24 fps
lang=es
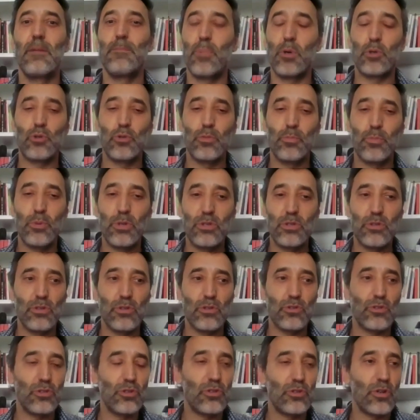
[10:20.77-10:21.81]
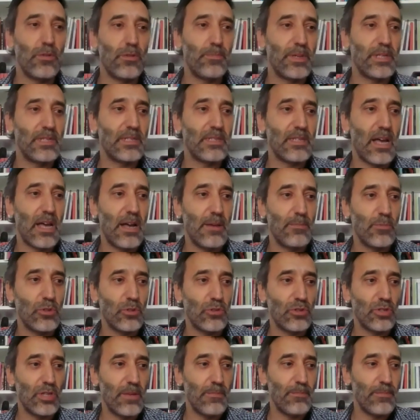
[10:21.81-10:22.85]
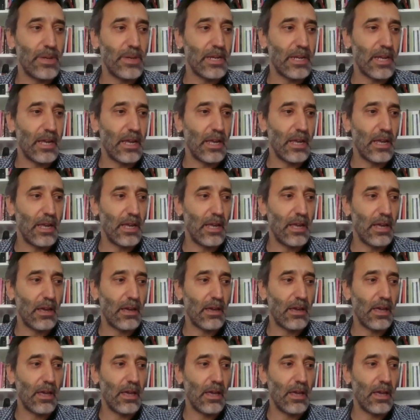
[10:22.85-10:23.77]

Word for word: Por supuesto, nosotros pensábamos siempre que,